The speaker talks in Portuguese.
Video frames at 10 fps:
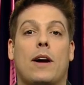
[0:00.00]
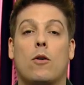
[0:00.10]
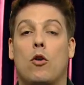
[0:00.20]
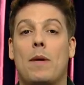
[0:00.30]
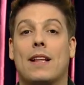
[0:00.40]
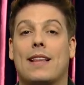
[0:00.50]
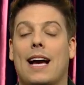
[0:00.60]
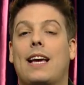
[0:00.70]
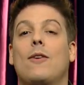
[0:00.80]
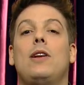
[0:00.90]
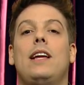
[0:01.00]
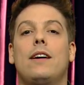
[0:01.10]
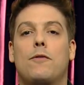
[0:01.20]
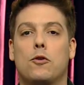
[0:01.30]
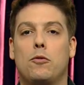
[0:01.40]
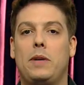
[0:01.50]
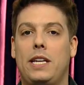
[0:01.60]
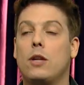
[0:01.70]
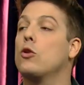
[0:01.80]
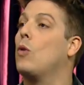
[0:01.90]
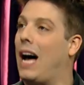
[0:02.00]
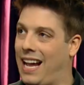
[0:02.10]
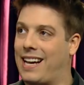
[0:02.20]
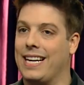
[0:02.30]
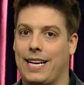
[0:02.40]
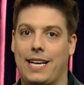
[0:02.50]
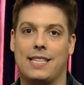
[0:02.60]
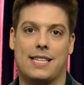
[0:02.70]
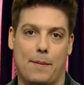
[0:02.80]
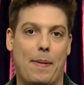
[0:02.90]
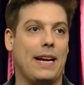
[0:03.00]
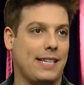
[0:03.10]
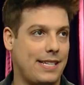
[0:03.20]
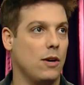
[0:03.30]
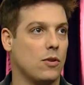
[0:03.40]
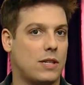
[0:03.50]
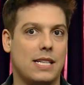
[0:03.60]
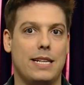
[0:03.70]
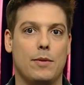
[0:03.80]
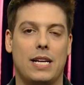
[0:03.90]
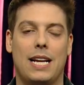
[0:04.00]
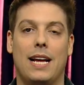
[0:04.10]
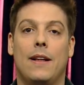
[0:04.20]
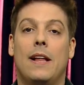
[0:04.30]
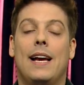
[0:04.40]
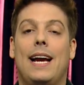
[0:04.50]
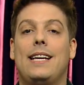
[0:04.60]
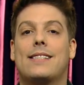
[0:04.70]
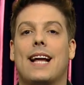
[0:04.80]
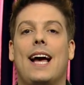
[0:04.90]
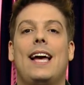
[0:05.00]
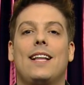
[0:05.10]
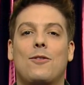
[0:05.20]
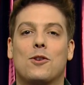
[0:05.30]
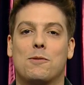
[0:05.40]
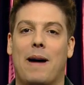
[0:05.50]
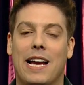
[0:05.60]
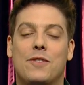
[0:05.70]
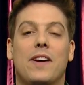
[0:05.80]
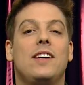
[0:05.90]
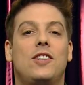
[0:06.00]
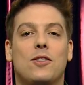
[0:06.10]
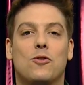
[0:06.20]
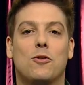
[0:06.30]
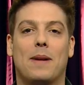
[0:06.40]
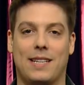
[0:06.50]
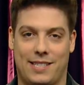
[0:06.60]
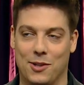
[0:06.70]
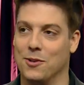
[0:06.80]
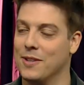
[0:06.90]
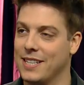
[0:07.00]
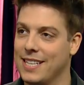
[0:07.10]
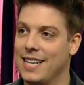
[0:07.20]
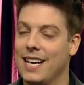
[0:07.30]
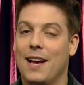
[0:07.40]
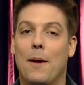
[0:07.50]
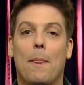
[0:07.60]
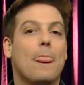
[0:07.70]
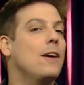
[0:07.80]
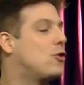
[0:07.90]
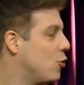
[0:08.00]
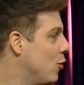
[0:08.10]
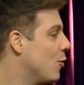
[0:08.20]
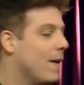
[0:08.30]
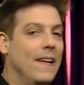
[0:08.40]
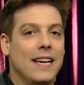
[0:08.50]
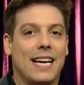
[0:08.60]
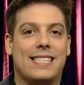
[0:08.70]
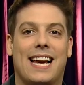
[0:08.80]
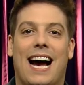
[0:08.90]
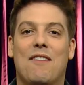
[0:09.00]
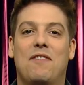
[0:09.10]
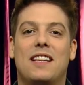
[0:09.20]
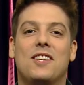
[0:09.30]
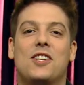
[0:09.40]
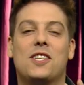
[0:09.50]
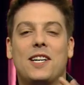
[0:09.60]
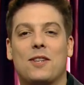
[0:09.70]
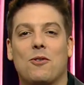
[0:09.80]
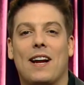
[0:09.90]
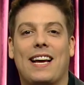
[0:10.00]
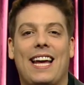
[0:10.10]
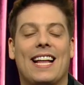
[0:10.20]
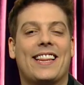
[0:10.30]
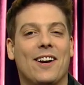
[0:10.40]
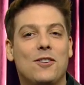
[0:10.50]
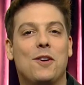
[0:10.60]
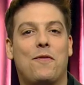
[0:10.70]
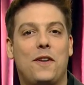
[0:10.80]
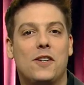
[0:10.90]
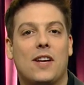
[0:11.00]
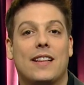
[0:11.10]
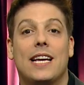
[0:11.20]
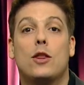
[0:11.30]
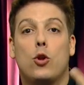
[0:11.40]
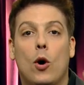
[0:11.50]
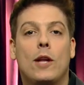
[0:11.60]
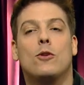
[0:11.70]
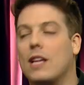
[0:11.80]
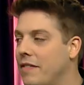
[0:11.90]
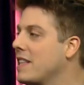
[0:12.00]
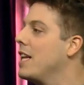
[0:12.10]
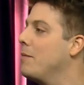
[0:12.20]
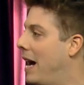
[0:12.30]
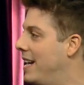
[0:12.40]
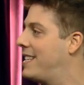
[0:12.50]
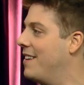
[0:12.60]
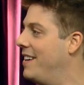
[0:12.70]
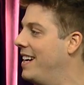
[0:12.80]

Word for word: quero comentar que o livro do menino do Acre, que desapareceu, vocês lembram dele, né? Está entre os mais vendidos do Brasil. Mentira. Juro. Nossa. Quer dizer, a vida de escritor aqui é tão difícil que até doido tá vendendo mais. Você